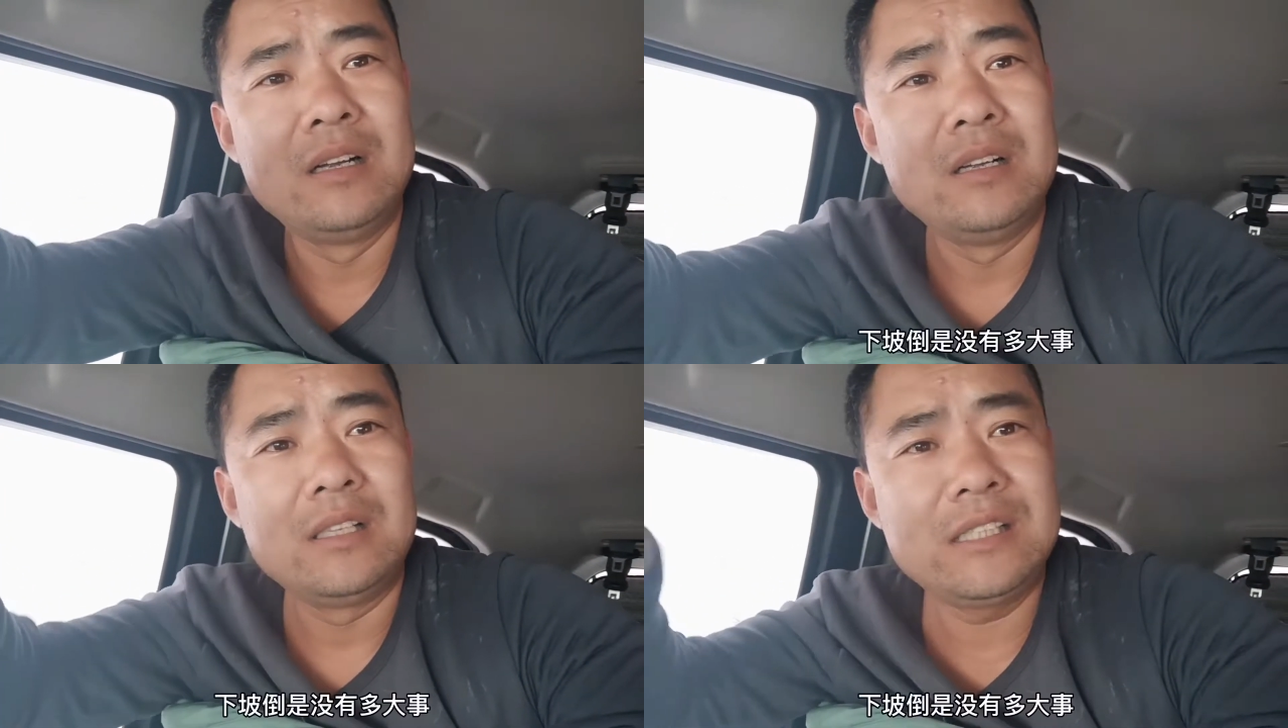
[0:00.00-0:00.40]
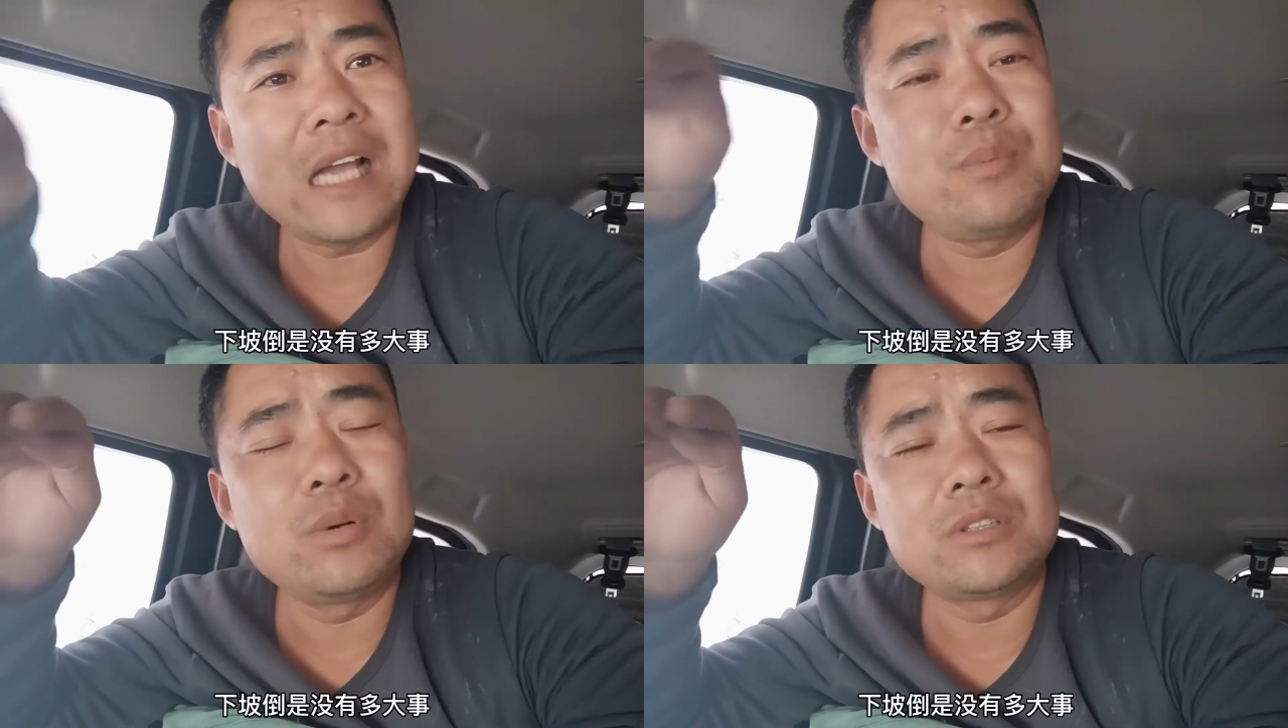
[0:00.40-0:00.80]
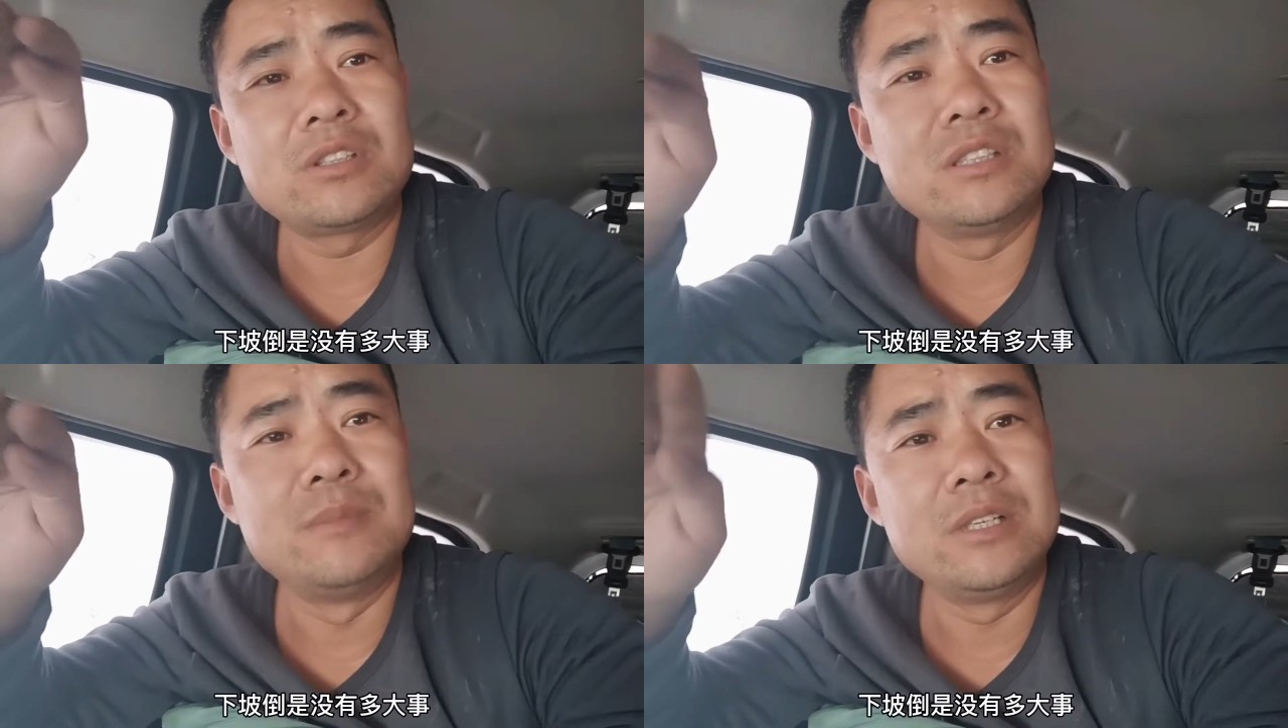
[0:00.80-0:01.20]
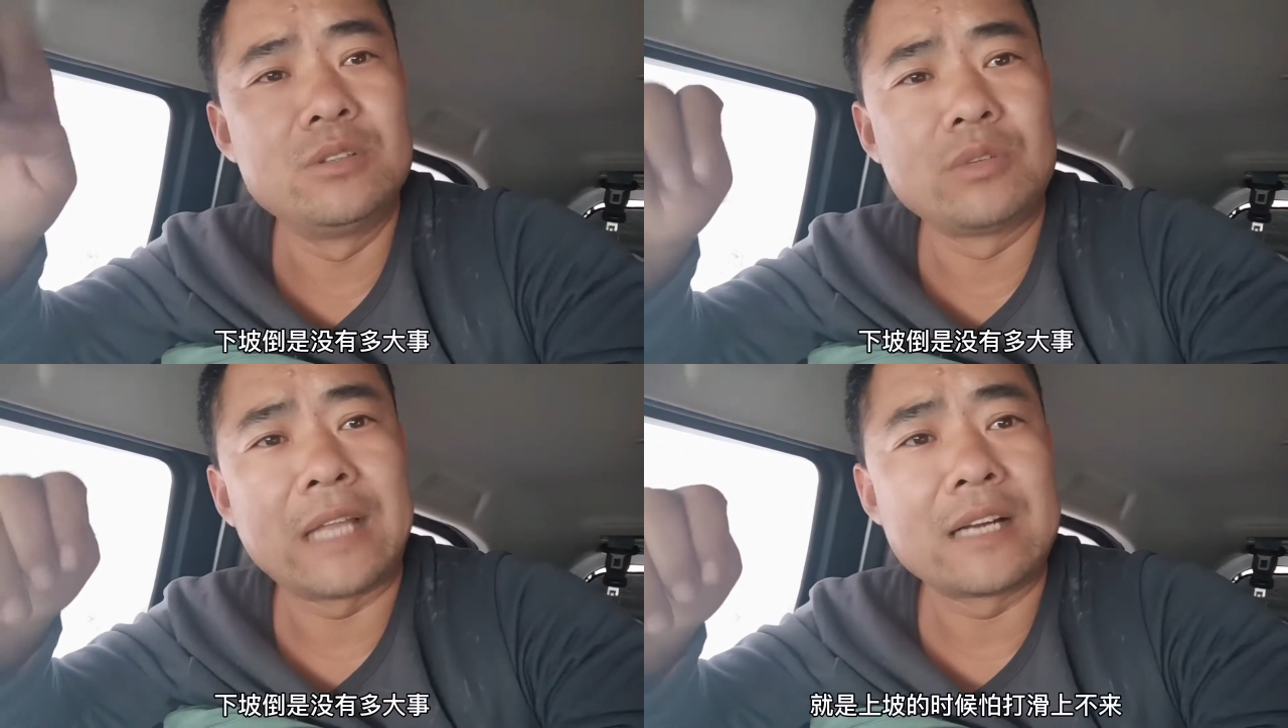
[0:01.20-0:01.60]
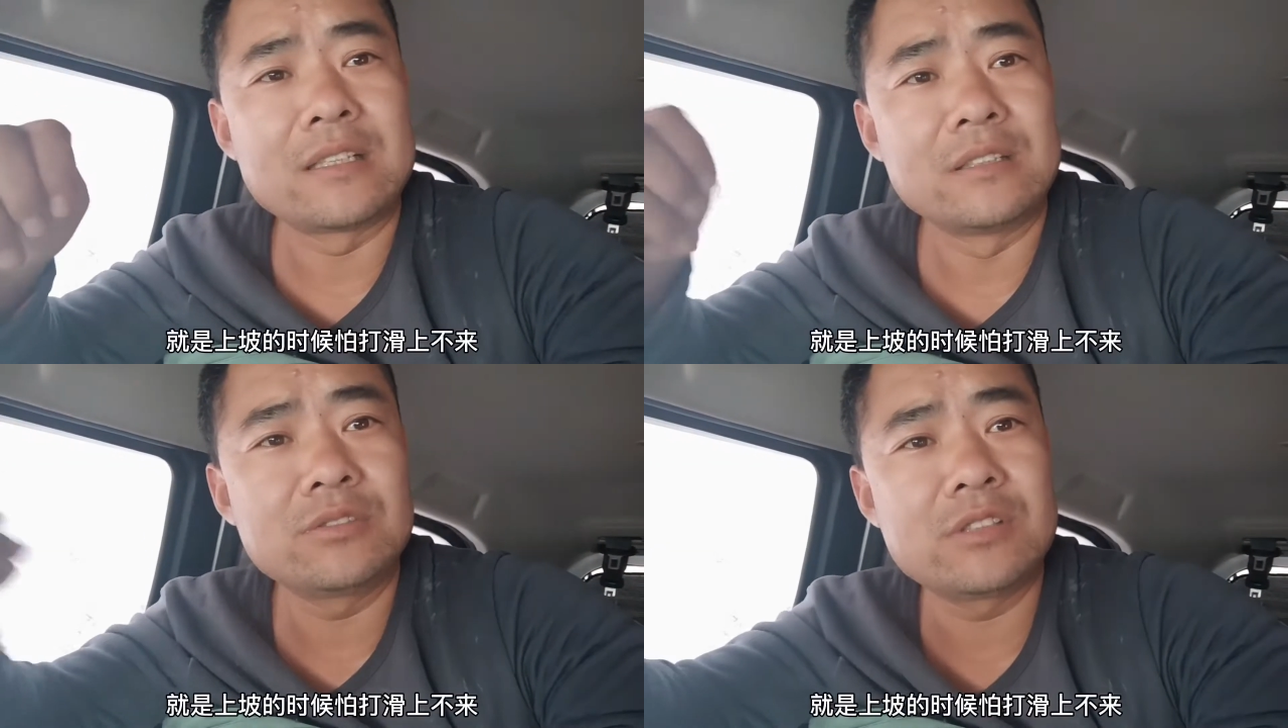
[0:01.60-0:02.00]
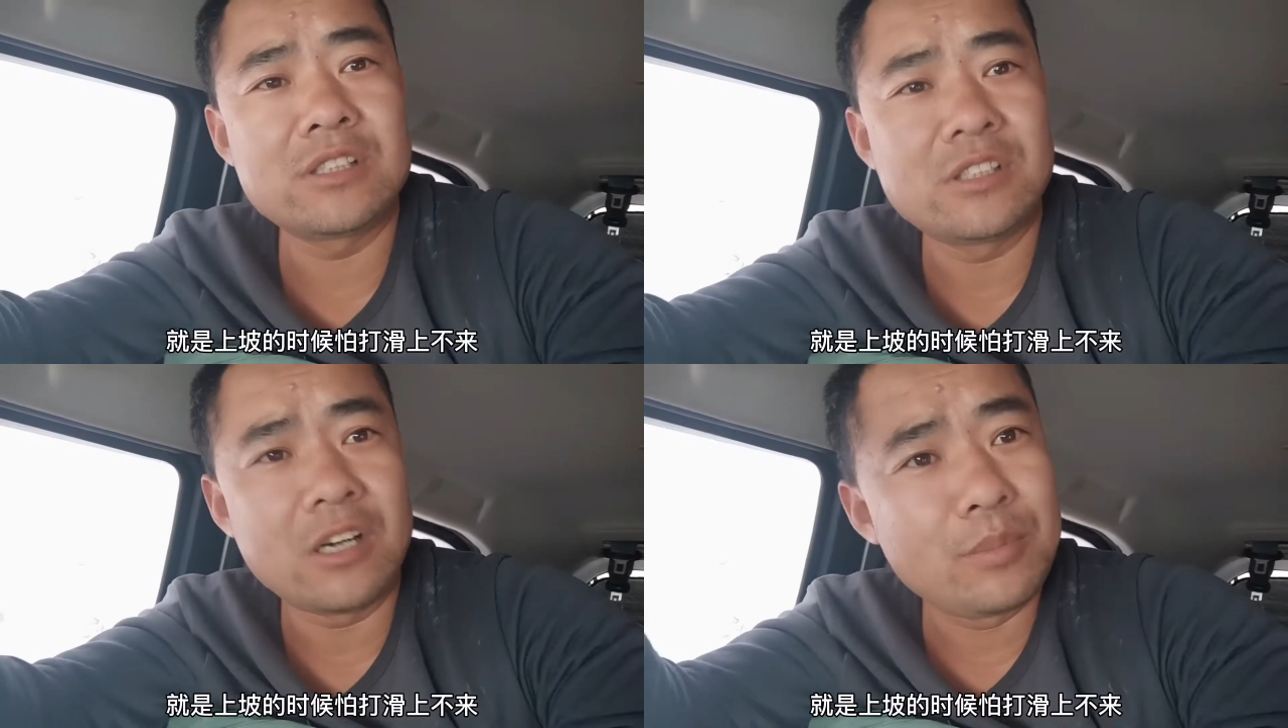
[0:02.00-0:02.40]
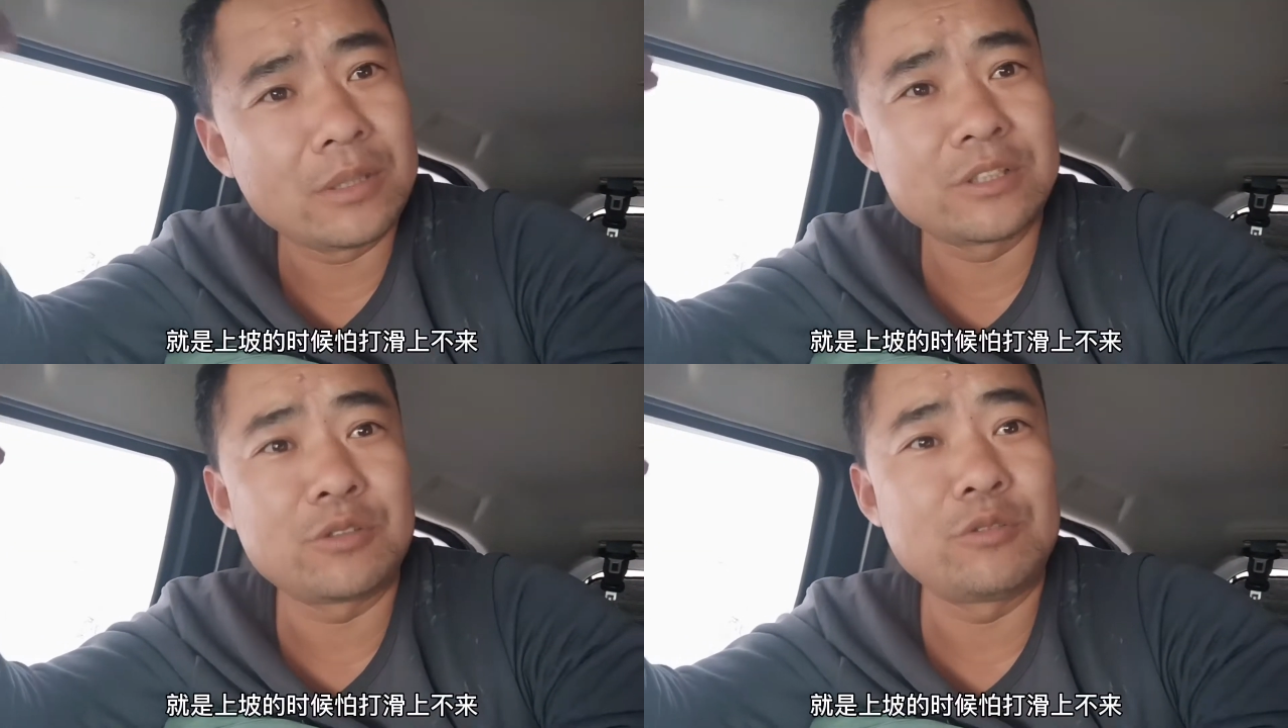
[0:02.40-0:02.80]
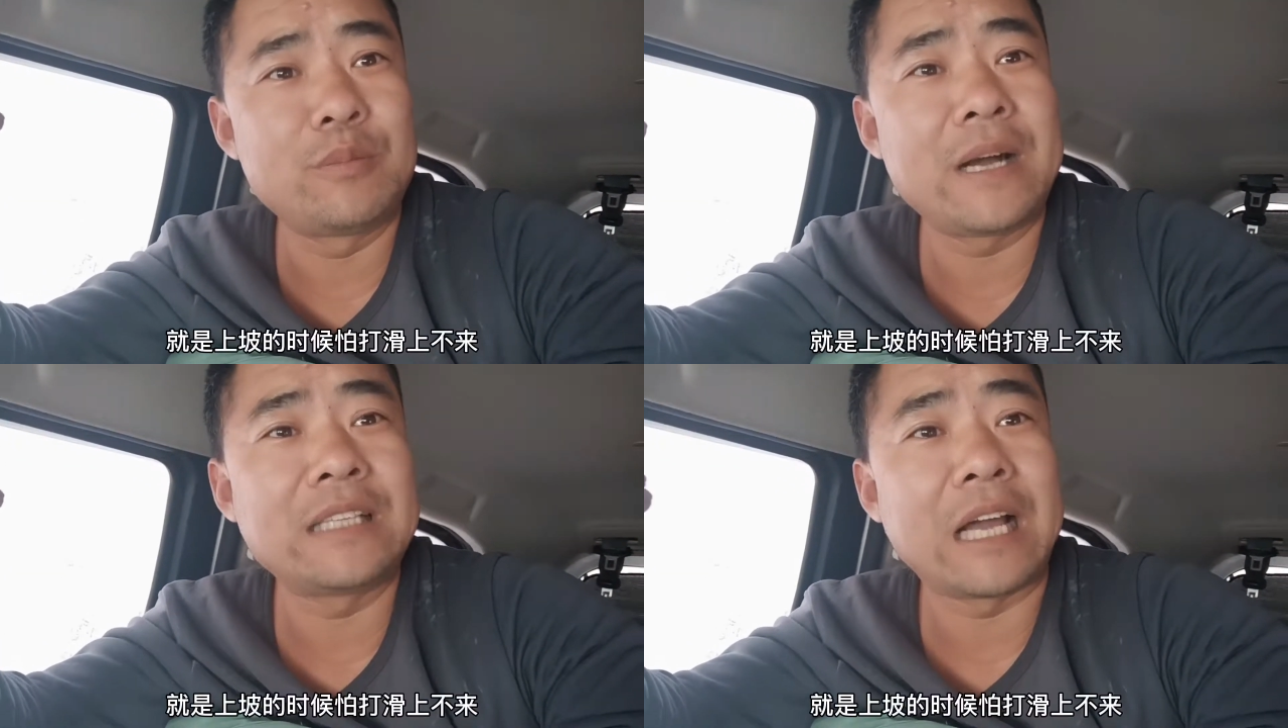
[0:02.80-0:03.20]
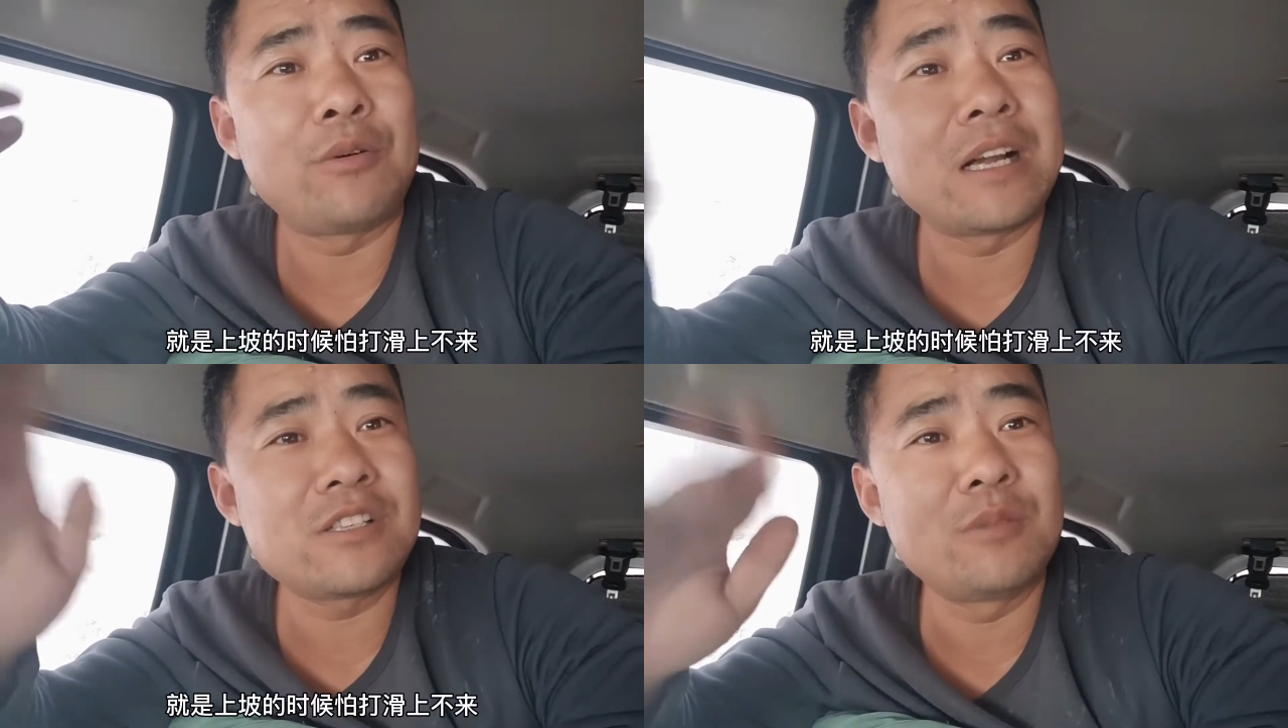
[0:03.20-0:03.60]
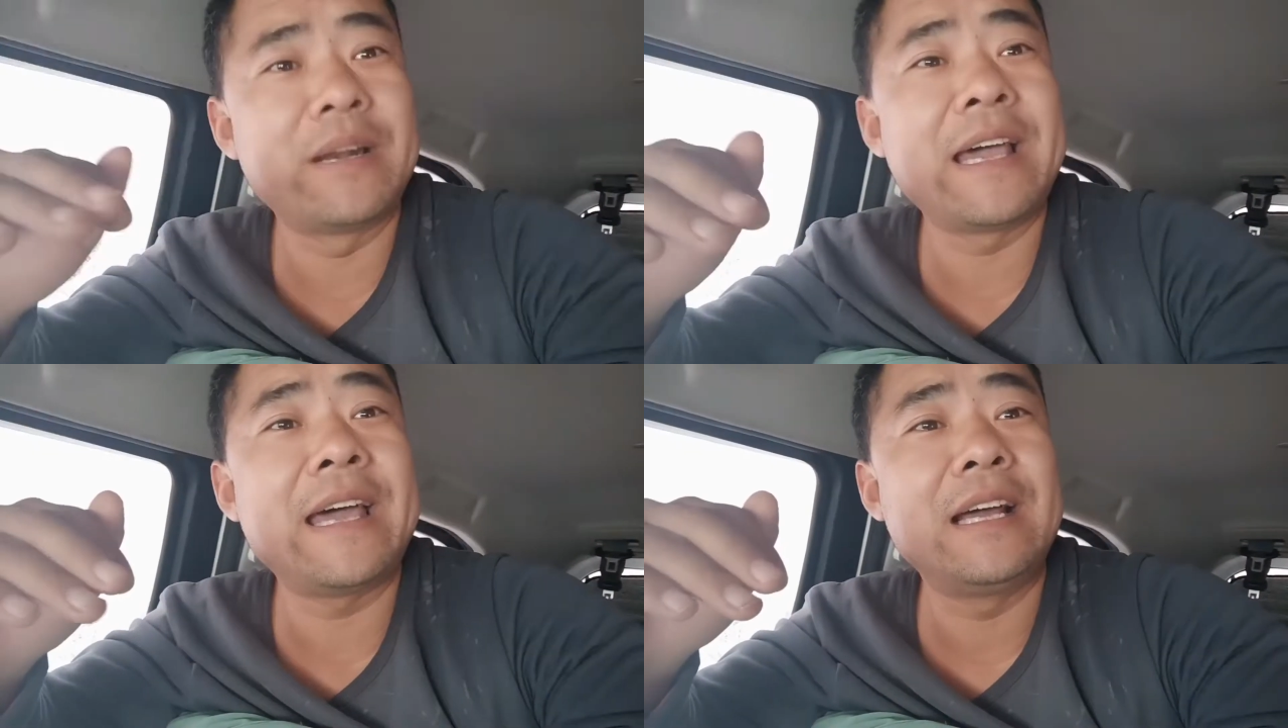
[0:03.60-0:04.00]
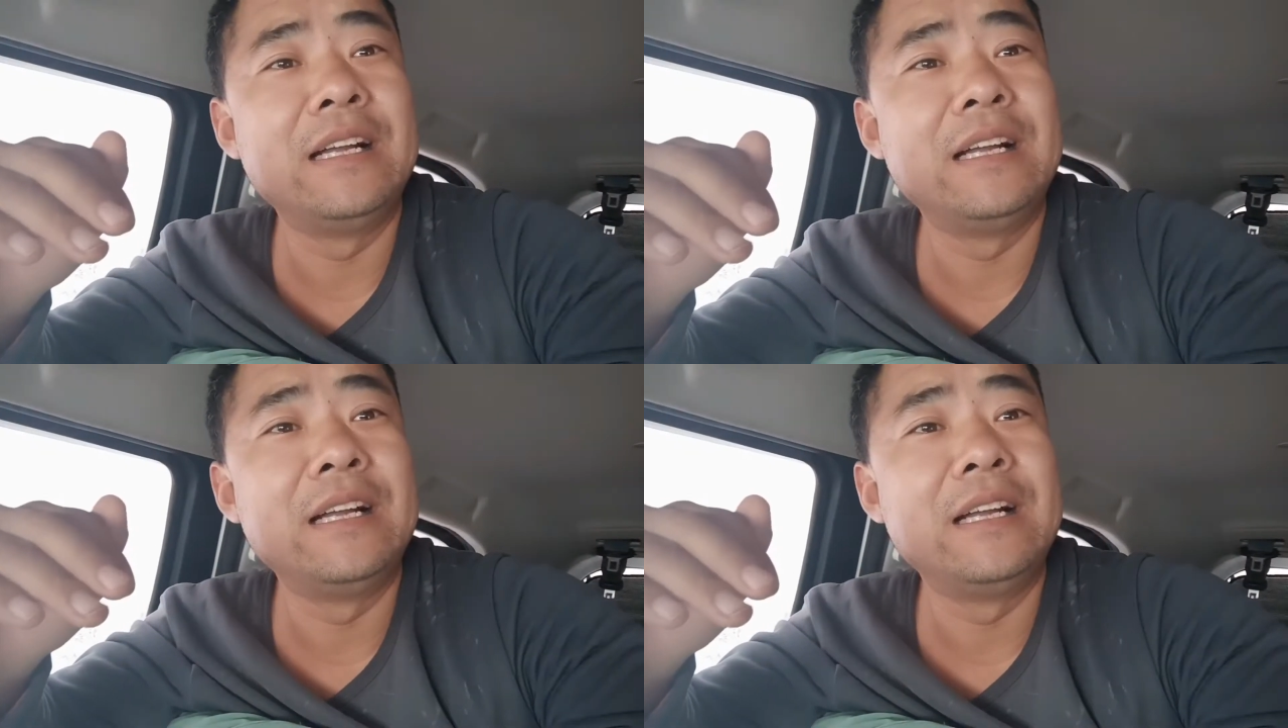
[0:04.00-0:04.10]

下坡倒是没有多大事，就是上坡的时候怕打滑上不来。